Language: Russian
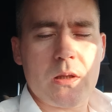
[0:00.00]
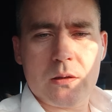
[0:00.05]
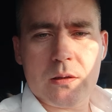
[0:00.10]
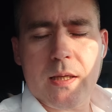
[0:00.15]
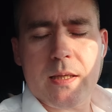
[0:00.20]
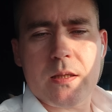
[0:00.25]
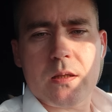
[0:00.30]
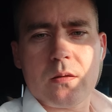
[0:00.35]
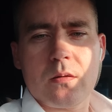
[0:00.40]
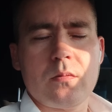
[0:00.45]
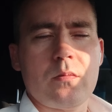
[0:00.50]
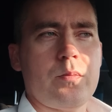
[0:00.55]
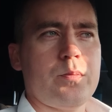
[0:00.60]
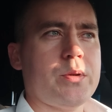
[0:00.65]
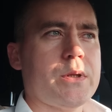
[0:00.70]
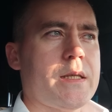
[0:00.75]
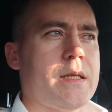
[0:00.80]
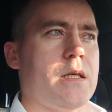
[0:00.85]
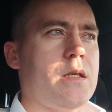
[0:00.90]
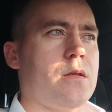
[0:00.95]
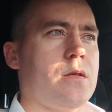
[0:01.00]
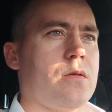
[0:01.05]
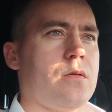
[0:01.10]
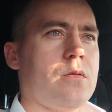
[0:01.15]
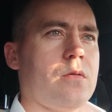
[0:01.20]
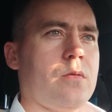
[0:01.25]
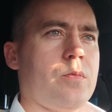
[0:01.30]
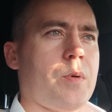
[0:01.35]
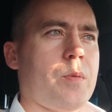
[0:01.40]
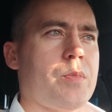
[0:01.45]
согласен платить
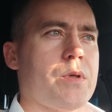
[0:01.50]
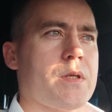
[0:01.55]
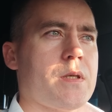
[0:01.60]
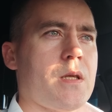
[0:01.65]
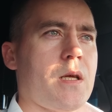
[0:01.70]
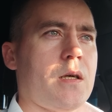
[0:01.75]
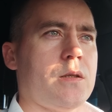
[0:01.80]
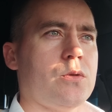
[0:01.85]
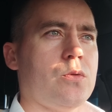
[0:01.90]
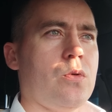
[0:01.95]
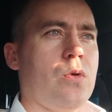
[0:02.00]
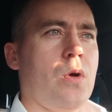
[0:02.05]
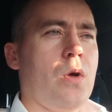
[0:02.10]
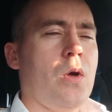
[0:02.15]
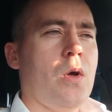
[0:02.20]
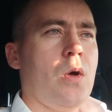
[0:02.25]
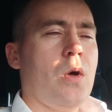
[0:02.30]
э, по безналу,